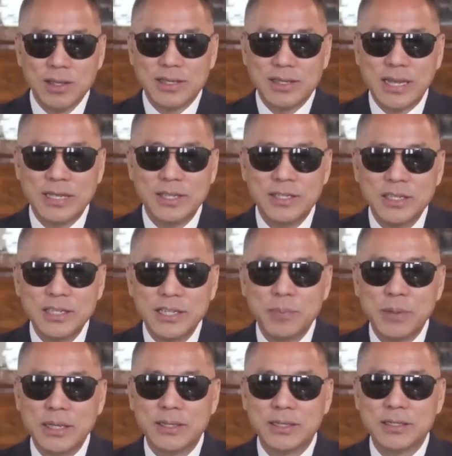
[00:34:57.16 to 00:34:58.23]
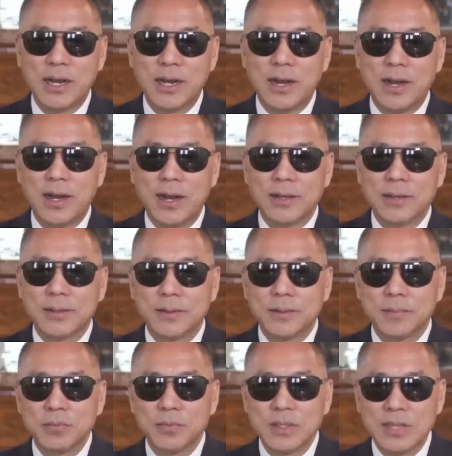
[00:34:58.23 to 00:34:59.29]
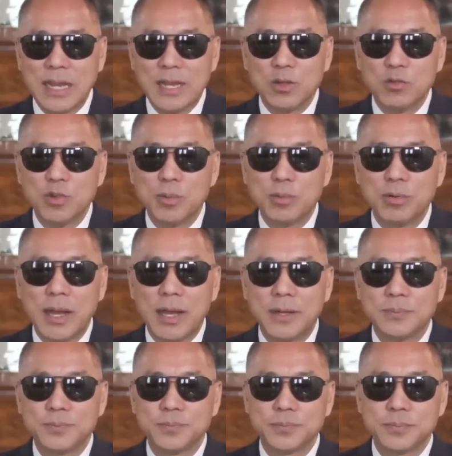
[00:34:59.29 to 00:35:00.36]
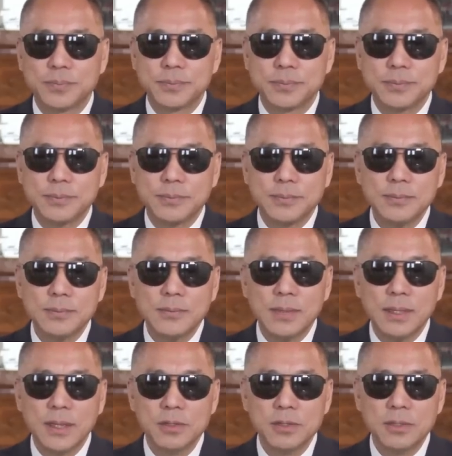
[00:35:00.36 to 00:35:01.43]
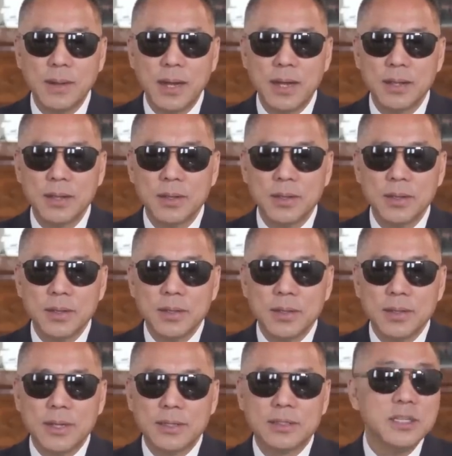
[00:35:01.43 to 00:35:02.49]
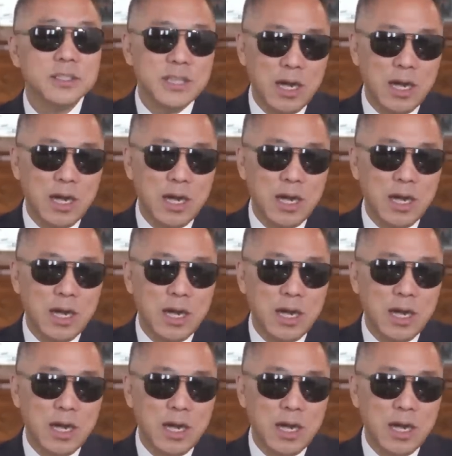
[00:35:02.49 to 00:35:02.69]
给一亿倍的这样啊，咱也做不出来，是吧？邓